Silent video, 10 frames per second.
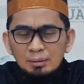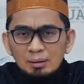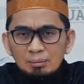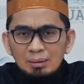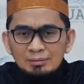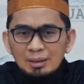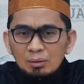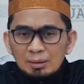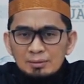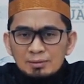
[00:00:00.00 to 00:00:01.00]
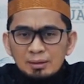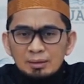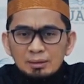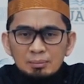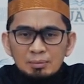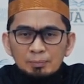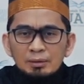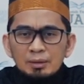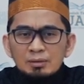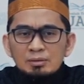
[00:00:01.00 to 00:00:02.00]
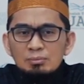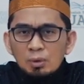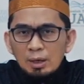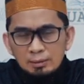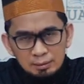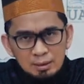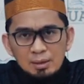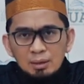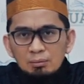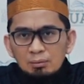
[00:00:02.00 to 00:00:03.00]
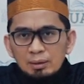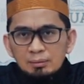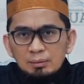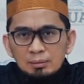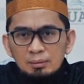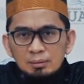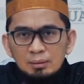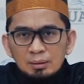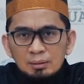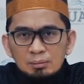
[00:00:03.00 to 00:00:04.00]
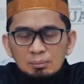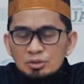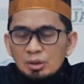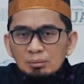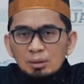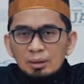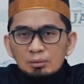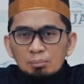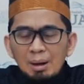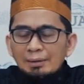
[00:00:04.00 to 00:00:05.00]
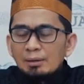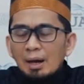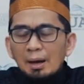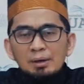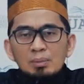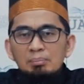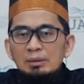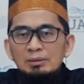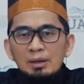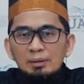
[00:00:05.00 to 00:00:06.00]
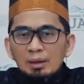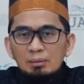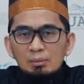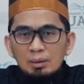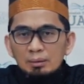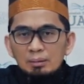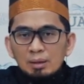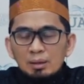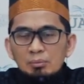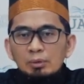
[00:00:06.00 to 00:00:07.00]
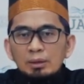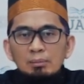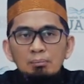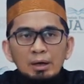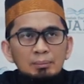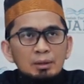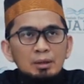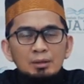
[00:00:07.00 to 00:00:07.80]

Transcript: Ya, masalah orang sakit ingin mendapatkan kesembuhan ada di Al-Quran. Ya, Masya Allah gitu, banyak ayat membentang di Al-Quran. Dari mulai bagaimana